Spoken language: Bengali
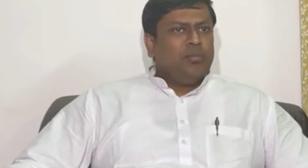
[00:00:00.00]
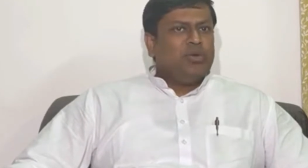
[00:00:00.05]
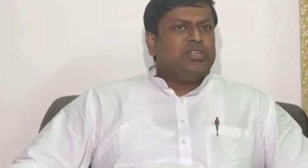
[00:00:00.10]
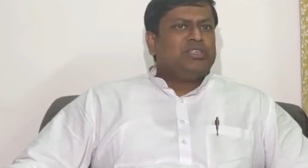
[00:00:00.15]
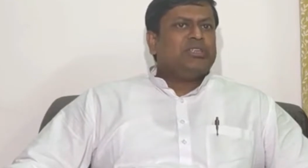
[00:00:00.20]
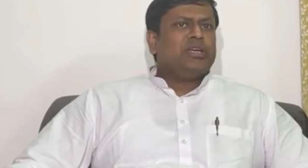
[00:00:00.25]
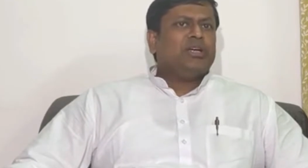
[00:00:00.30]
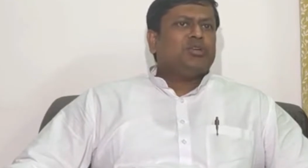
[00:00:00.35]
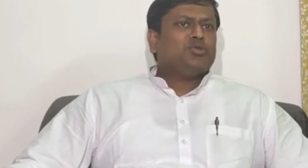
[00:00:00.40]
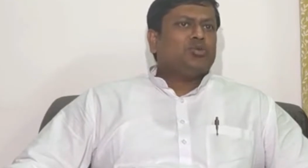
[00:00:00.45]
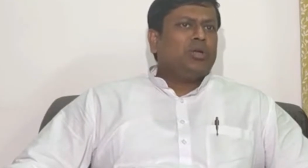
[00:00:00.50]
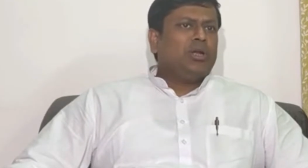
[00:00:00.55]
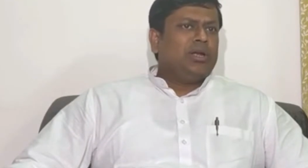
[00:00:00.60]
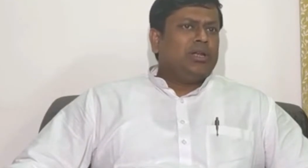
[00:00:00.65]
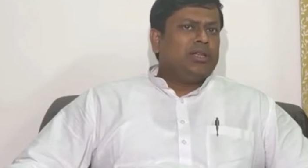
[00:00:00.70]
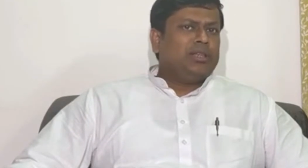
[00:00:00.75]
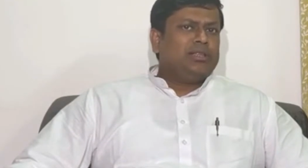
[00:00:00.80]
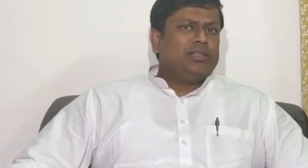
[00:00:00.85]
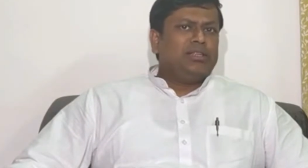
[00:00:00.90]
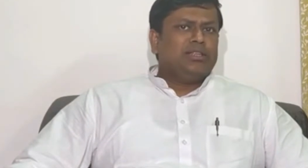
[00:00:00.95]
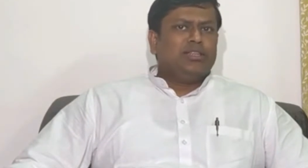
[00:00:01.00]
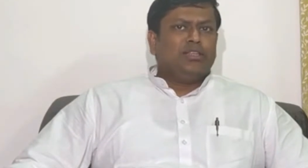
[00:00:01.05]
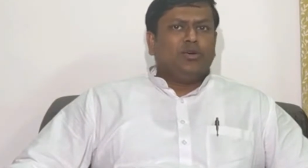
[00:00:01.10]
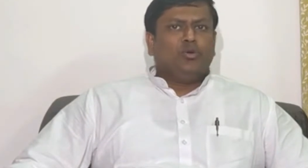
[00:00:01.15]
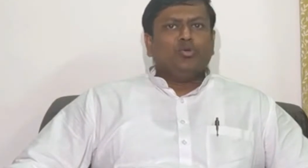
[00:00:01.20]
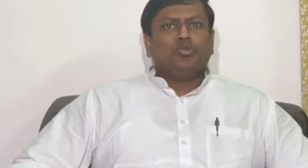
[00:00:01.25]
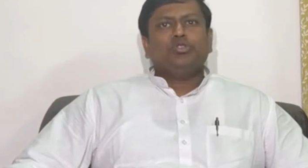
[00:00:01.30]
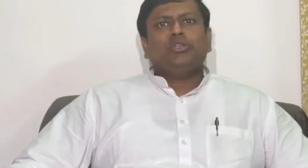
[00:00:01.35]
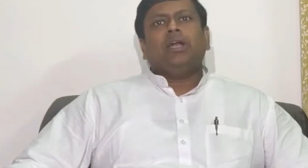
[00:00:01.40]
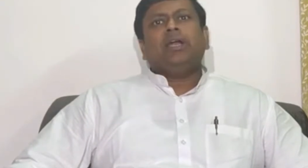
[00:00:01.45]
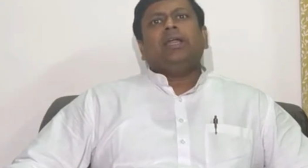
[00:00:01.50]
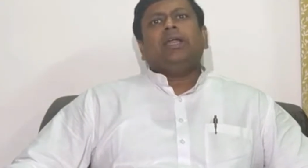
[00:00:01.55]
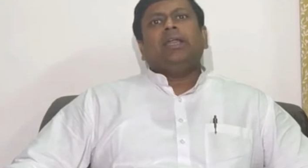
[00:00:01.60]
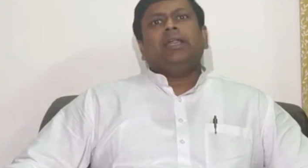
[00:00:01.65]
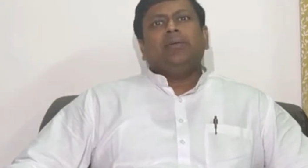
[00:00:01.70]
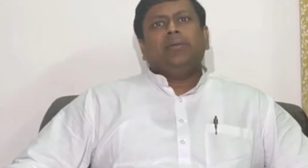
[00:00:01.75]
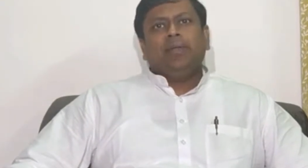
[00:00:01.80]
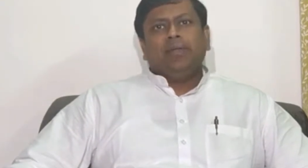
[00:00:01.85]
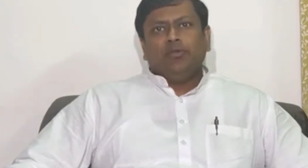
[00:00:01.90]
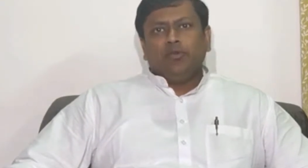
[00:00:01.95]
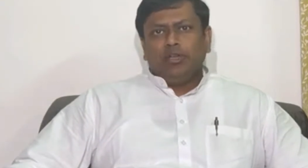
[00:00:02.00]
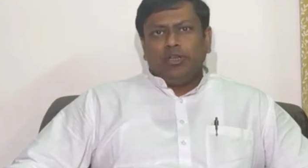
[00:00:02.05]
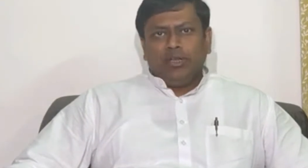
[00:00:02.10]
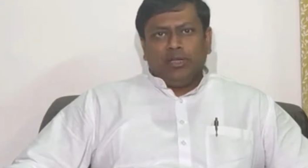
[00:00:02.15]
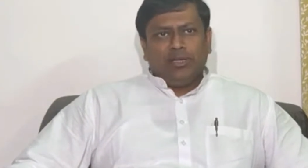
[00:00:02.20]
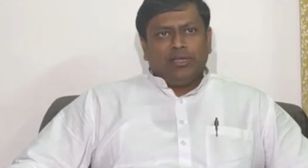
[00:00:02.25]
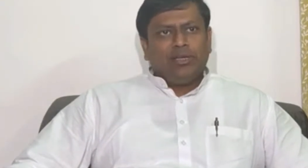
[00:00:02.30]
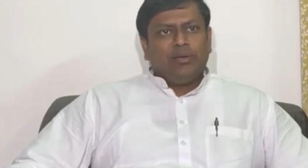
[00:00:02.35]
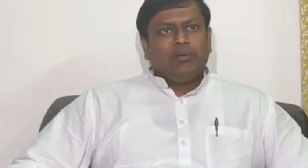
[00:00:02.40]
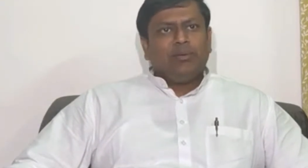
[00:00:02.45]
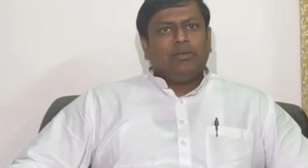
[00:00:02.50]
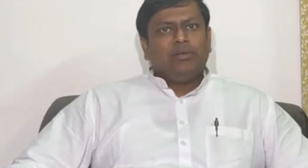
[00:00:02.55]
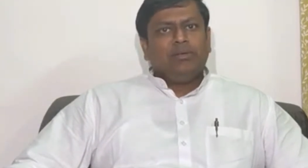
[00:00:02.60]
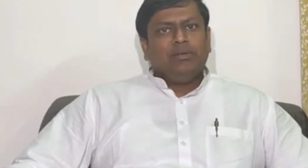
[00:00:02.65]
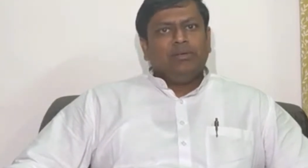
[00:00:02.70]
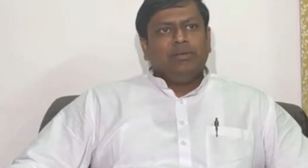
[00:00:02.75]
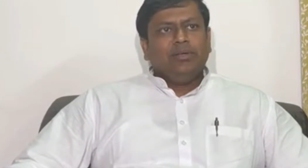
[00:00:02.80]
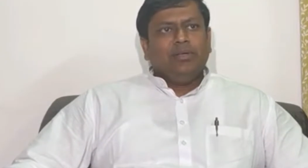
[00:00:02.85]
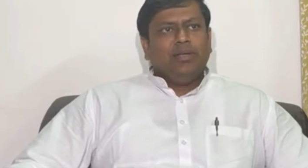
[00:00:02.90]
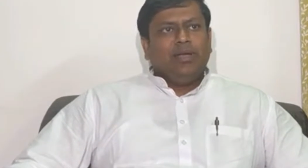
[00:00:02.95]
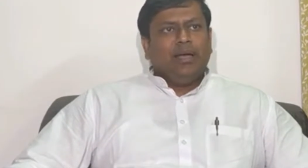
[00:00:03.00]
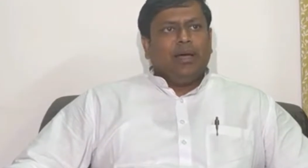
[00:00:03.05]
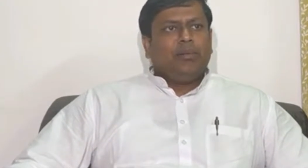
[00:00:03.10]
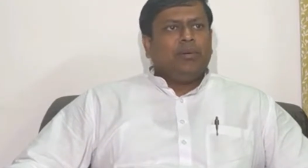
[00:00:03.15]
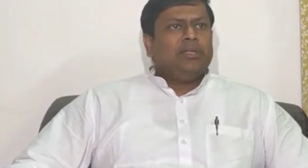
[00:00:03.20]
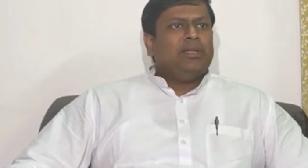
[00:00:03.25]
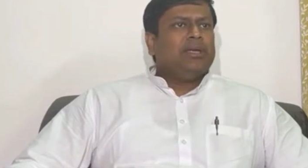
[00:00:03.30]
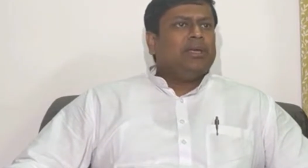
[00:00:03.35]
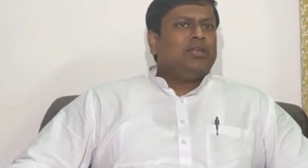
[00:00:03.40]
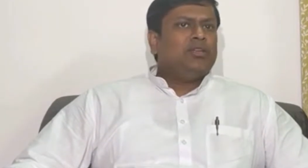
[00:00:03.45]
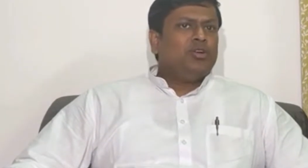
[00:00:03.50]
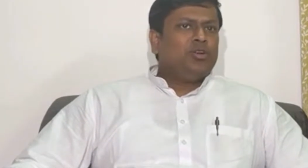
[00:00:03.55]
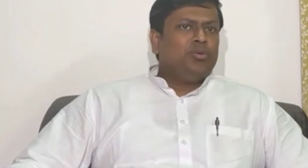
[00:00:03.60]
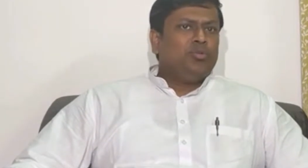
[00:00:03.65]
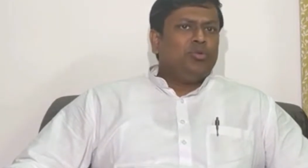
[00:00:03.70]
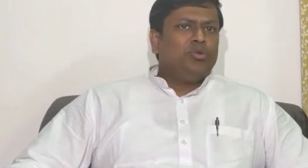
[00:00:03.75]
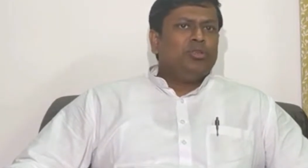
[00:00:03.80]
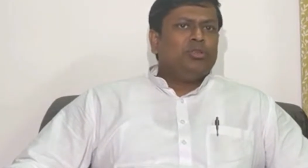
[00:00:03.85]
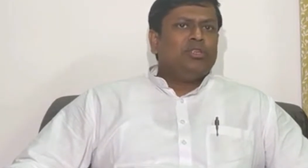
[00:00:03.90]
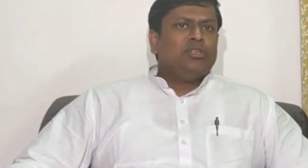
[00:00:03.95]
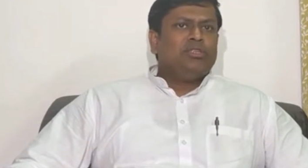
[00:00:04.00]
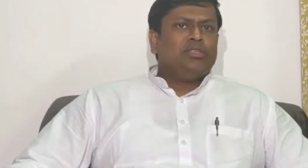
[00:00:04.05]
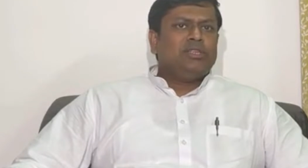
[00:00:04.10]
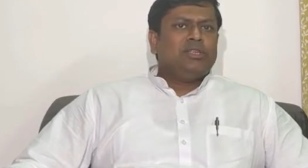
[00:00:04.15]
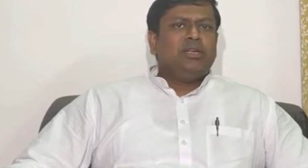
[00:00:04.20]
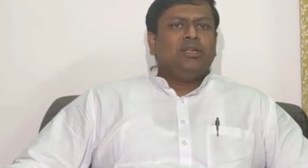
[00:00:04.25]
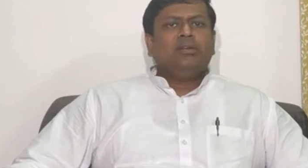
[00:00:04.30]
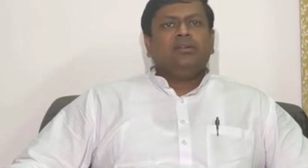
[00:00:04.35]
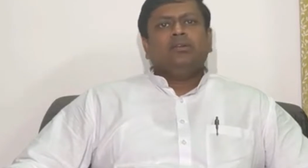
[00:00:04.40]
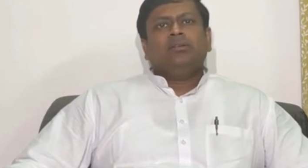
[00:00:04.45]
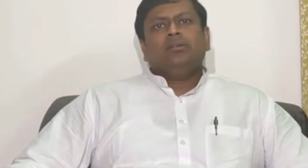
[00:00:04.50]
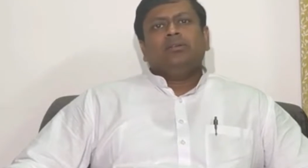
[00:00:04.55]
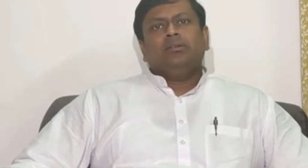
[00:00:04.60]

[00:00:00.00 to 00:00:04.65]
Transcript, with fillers: বিশ্বাস ওনার নেতৃত্বে গুজরাটের লেভেলে উনি নিয়ে যাবেন আমাদের এখানে যখন মন্ত্রী ছিলেন